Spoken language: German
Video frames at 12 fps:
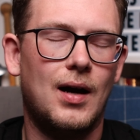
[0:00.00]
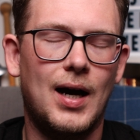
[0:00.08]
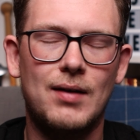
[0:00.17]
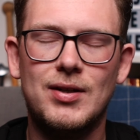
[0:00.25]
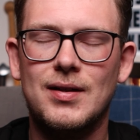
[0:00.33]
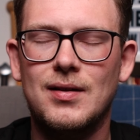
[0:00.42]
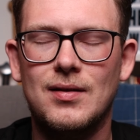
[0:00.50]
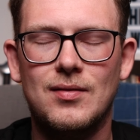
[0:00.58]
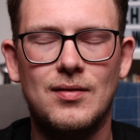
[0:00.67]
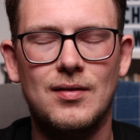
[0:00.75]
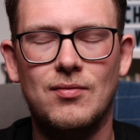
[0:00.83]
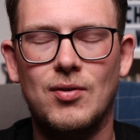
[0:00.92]
Aber
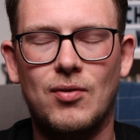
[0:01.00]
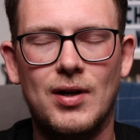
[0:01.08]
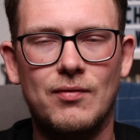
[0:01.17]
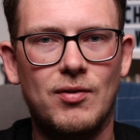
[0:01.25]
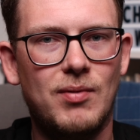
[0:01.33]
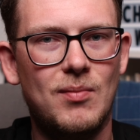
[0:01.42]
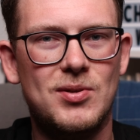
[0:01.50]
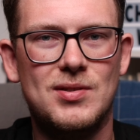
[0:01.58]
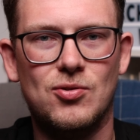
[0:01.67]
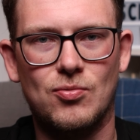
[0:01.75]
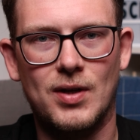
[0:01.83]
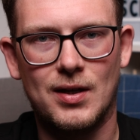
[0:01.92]
wir wollen einfach mal ein
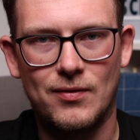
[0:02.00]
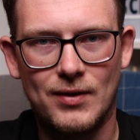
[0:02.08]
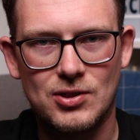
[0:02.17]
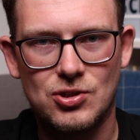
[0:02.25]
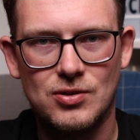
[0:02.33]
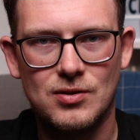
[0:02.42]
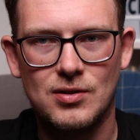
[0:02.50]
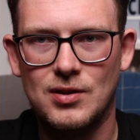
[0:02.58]
bisschen drüber quatschen.